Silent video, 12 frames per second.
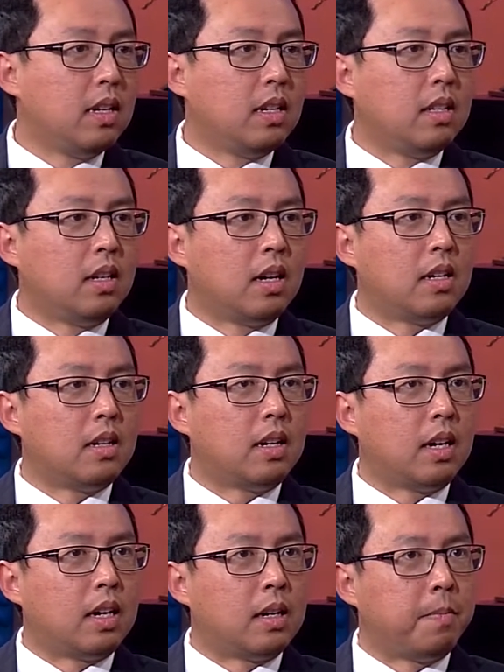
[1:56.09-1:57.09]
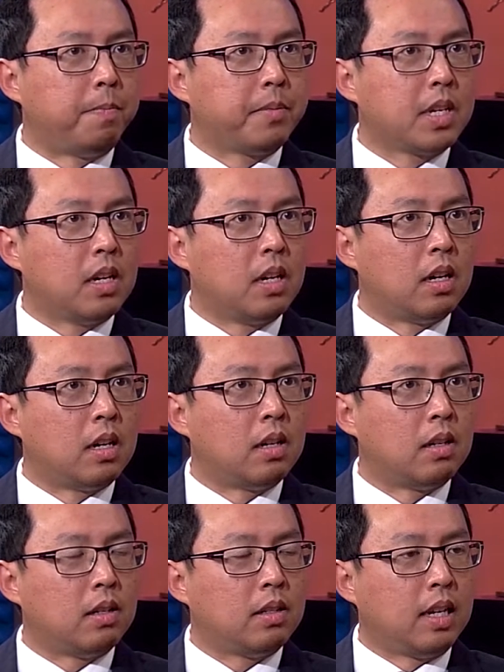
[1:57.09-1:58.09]
那呃呃
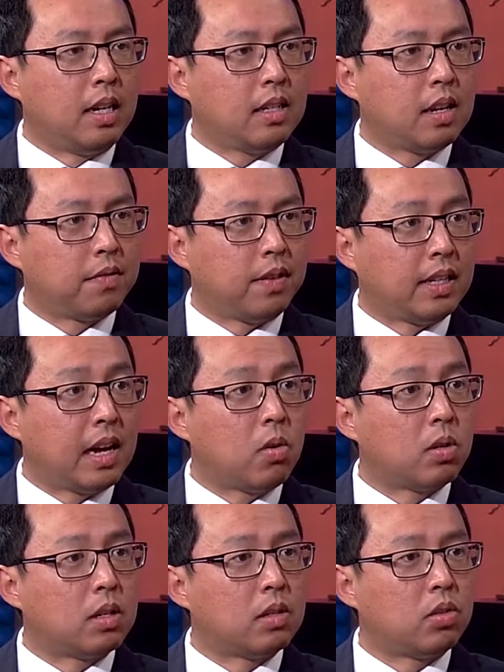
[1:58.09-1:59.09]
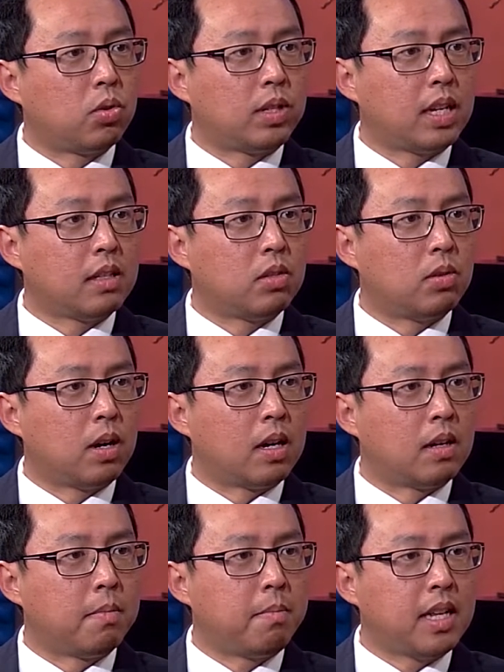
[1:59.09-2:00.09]
前列腺肥大或者出现
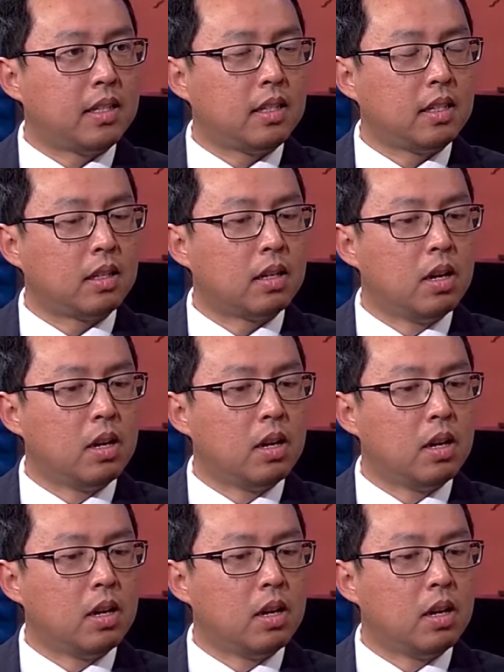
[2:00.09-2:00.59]
呃慢性。